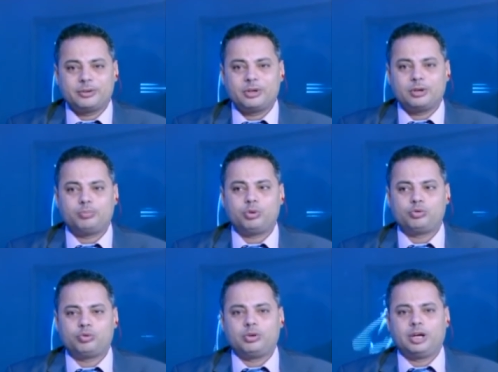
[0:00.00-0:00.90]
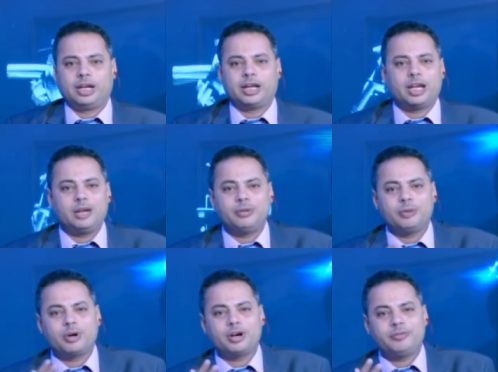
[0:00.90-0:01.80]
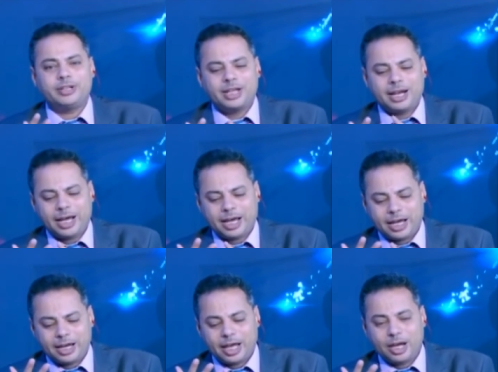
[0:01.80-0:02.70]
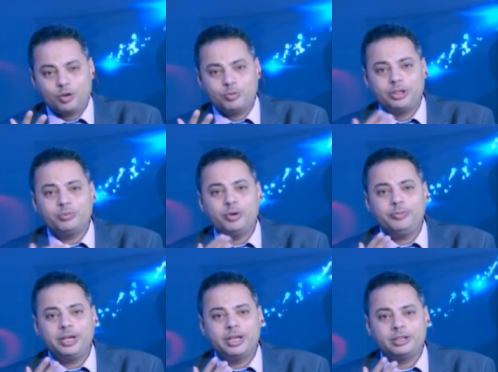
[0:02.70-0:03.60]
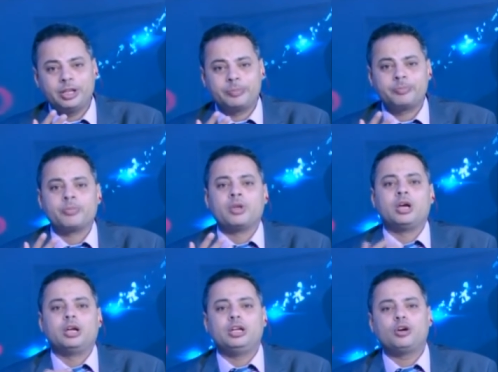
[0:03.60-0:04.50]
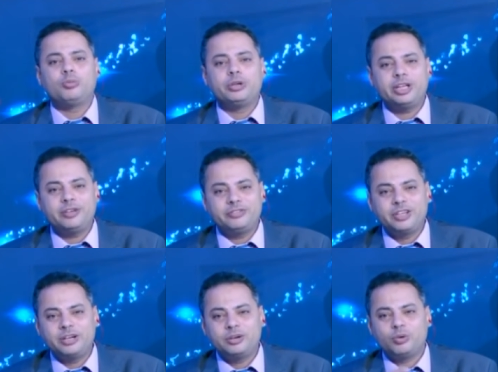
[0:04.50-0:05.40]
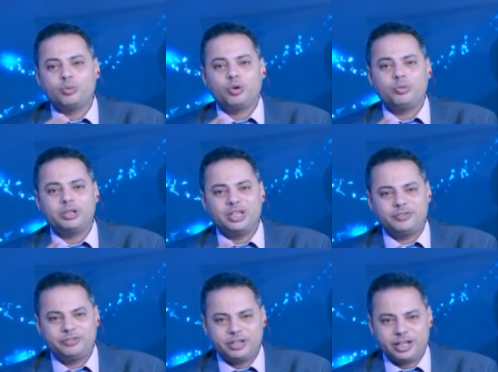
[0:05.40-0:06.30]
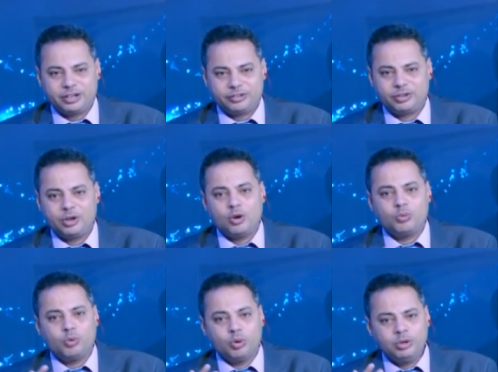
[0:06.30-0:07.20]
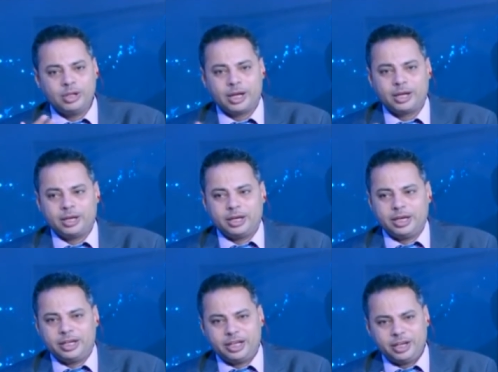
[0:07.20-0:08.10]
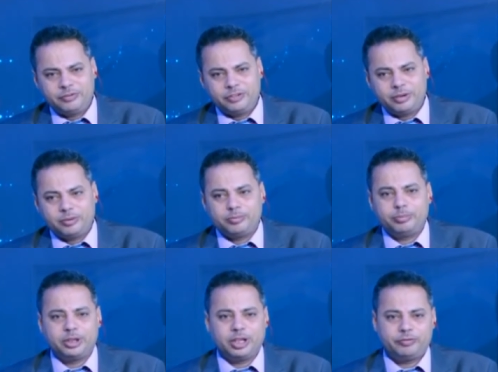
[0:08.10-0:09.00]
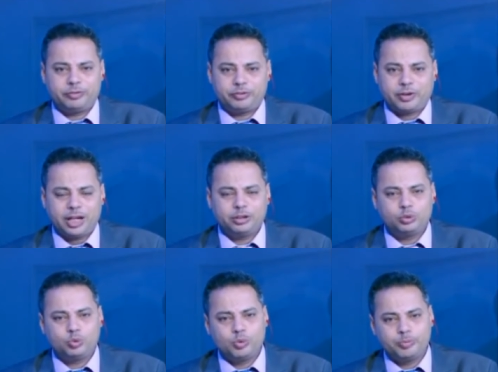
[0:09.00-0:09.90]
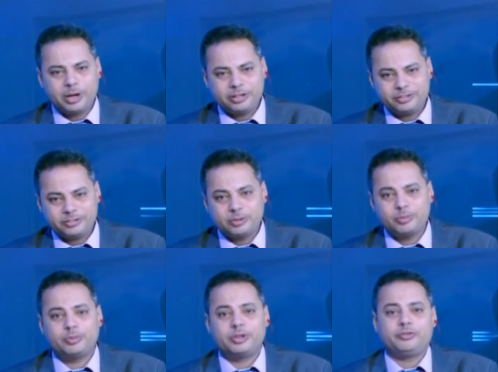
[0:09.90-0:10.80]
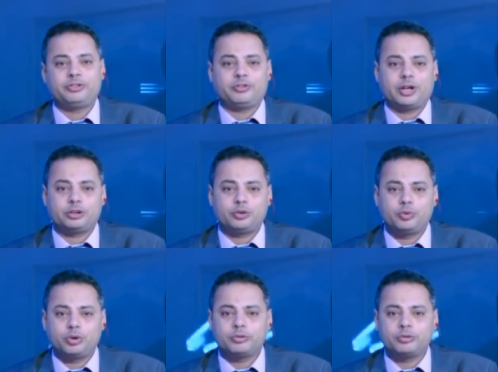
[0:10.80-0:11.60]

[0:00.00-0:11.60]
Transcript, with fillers: بصوا احنا اتكلمنا المرة اللي فاتت على على على جملتين مهمين جدا اللي هي جملة اف زن وجملة اف زن إلس وقلنا ان اف زن بتنفذ في حالة الترو بس ما بتنفذش في حالة الفولس